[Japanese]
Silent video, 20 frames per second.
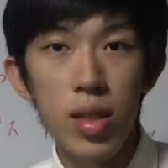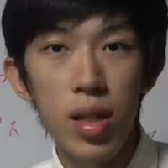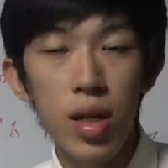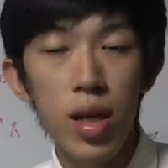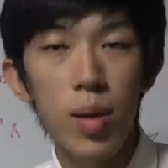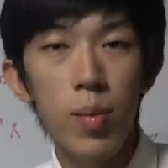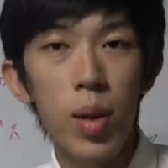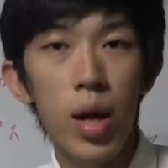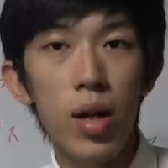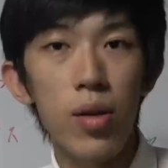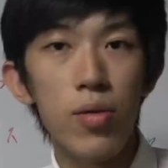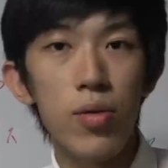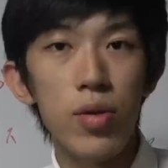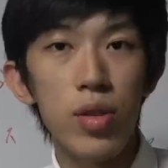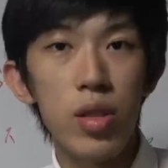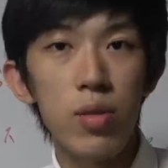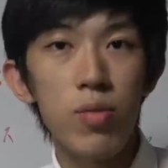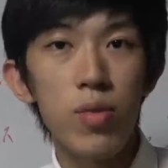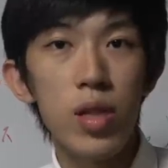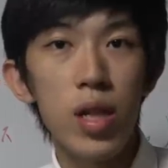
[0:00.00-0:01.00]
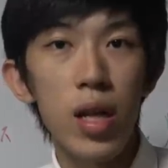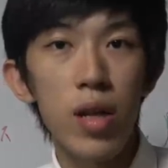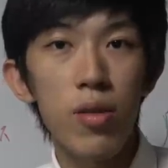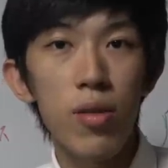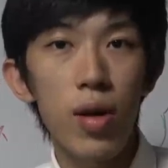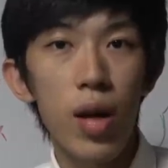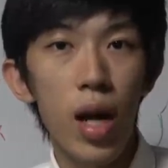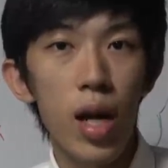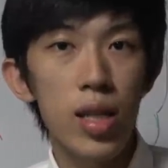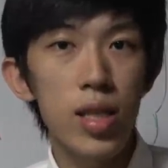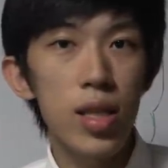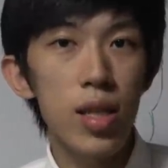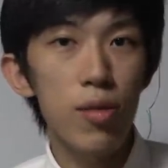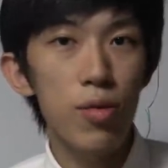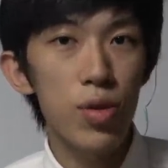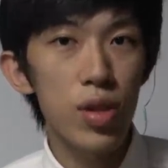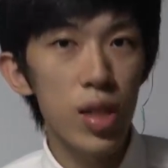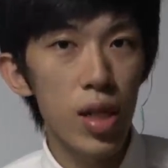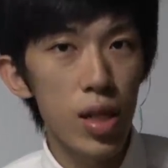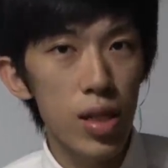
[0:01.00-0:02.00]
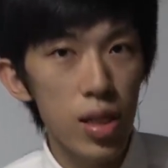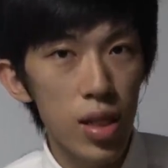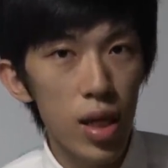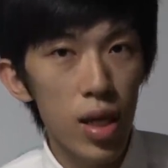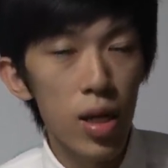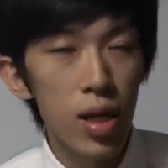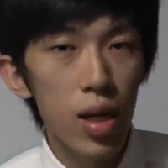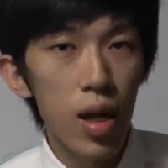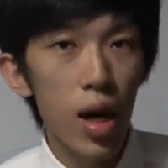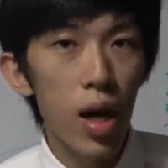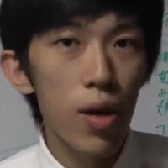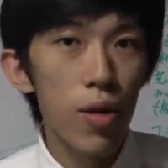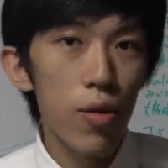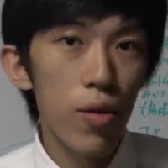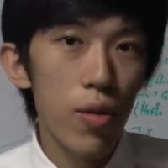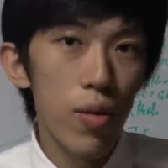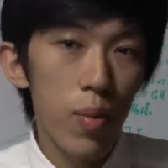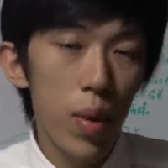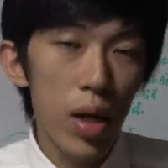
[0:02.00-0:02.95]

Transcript: んだからまああの自分なりの反省としてですねあの、